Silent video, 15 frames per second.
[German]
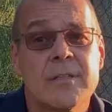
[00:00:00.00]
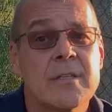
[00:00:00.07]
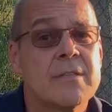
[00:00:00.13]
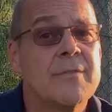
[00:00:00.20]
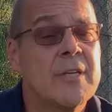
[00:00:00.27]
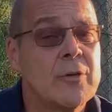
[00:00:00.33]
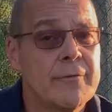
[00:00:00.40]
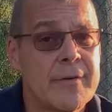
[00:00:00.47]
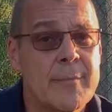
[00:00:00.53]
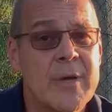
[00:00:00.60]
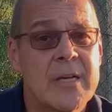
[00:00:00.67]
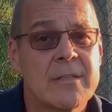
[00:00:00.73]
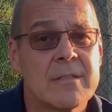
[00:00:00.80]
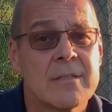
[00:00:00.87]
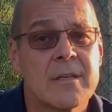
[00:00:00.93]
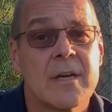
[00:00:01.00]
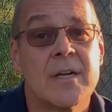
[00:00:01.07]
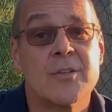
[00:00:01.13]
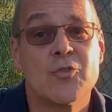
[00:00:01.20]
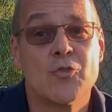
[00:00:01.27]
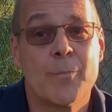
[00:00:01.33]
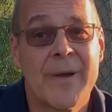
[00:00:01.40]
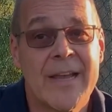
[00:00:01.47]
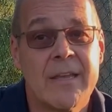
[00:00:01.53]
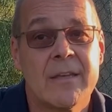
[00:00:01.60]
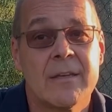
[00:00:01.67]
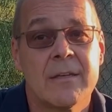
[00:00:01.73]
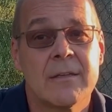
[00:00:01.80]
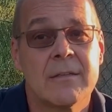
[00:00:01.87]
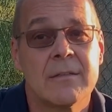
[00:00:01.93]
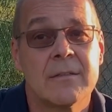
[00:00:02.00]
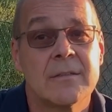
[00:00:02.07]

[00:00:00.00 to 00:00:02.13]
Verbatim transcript: dieses Videoformats als Sprecher